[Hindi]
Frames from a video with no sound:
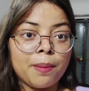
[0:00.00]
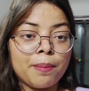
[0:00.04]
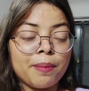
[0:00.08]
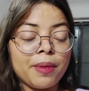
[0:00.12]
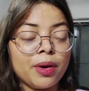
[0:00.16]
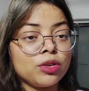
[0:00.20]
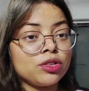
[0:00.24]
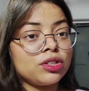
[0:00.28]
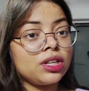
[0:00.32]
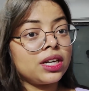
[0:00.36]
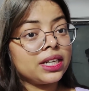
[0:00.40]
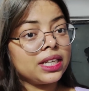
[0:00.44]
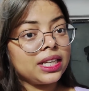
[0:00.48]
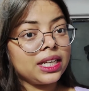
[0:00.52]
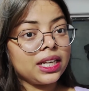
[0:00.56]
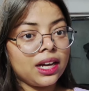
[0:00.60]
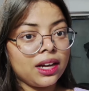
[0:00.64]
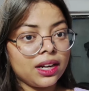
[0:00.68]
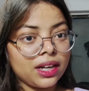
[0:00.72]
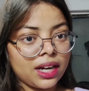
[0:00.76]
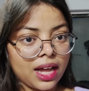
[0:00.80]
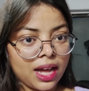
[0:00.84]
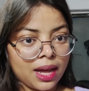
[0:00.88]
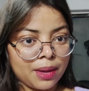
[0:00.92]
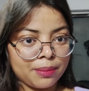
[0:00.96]
मैं उस लड़की
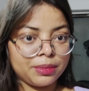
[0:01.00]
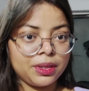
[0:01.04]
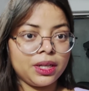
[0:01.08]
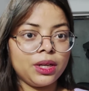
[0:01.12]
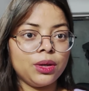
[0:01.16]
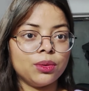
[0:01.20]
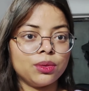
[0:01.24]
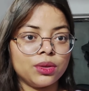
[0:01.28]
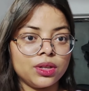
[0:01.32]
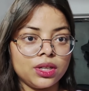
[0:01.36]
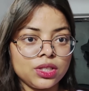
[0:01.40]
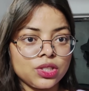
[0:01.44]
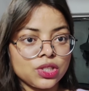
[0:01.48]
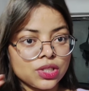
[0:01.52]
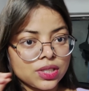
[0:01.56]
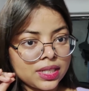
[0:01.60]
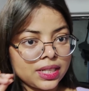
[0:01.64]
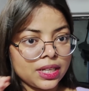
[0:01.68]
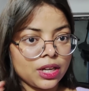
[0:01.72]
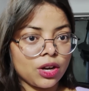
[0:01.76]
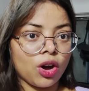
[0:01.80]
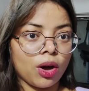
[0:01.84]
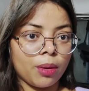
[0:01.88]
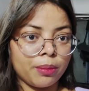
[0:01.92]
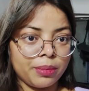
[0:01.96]
का नाम नहीं लूंगी
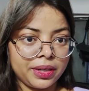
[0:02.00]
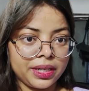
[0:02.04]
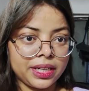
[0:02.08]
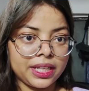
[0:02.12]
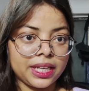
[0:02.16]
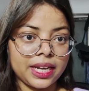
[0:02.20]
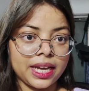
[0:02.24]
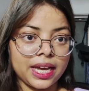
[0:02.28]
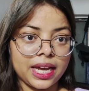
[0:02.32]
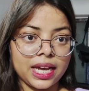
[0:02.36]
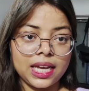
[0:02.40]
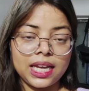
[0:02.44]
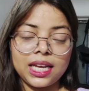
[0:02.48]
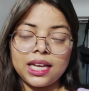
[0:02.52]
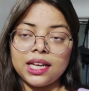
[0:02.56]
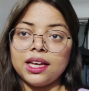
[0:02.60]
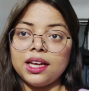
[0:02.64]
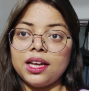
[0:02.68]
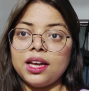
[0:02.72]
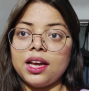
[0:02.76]
जिसने कमेंट किया है